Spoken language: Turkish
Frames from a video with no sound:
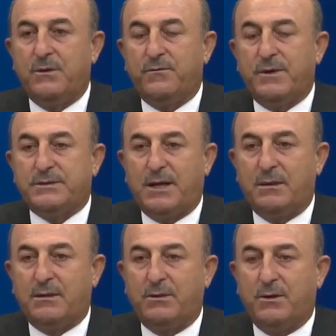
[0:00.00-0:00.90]
ve
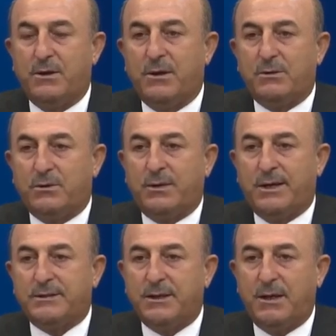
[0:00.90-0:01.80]
saldırıyor.
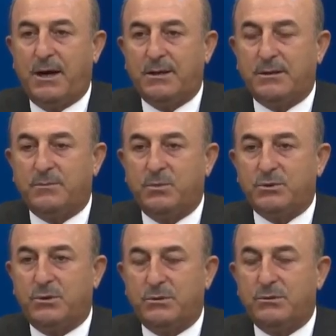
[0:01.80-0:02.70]
Dolayısıyla artık bu
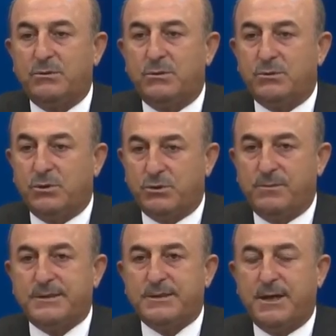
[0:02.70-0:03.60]
sorunun
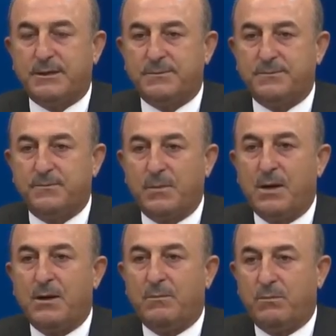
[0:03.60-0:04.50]
çözülmesi lazım.
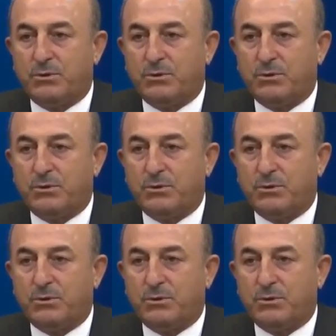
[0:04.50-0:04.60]
Bu